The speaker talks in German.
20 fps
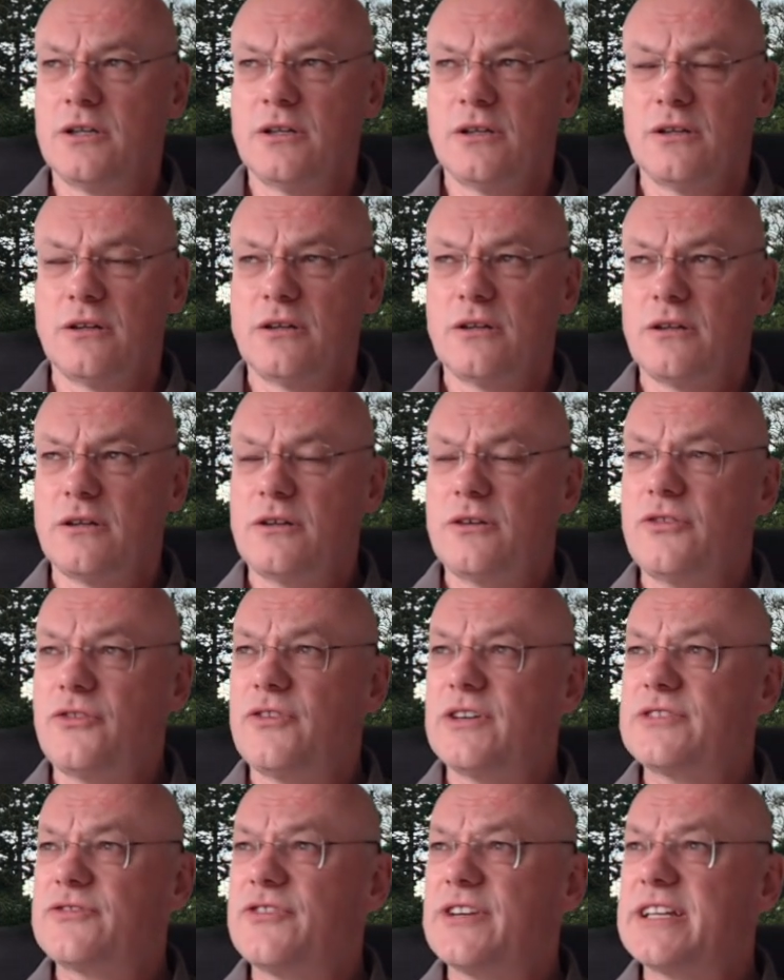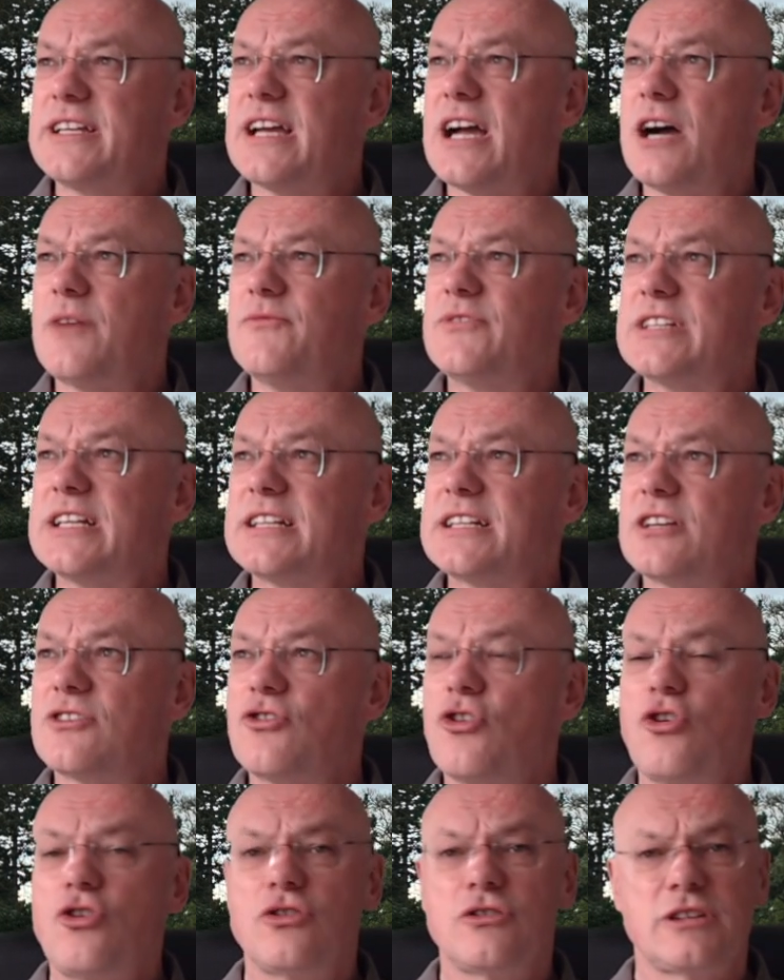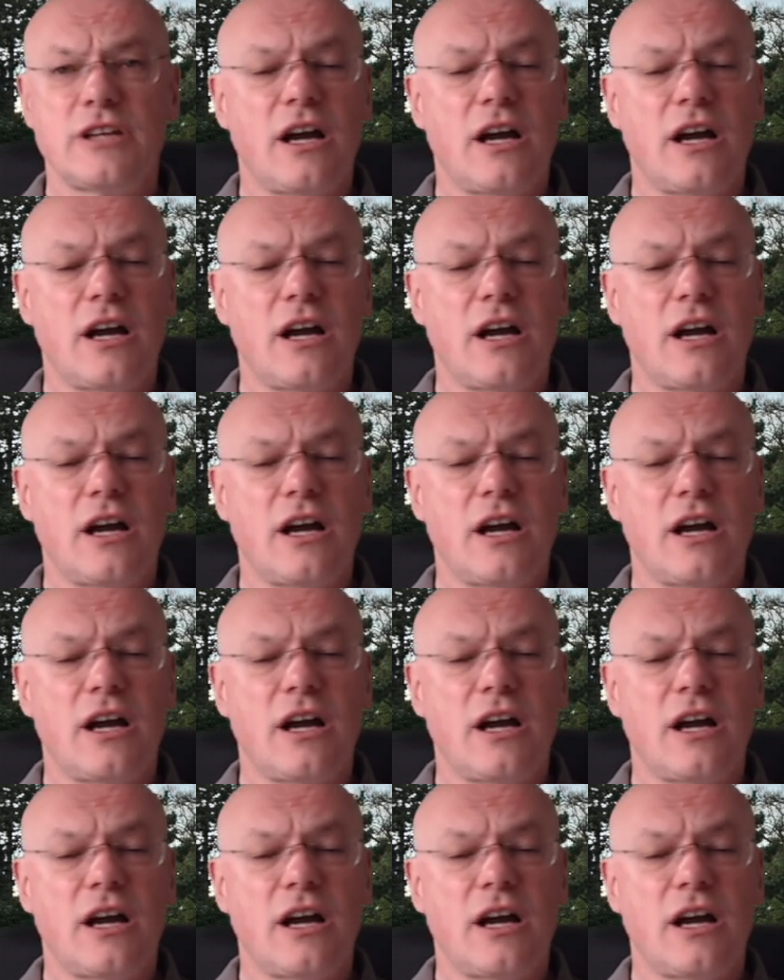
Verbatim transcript: Oh, äh, welche haben wir denn da noch?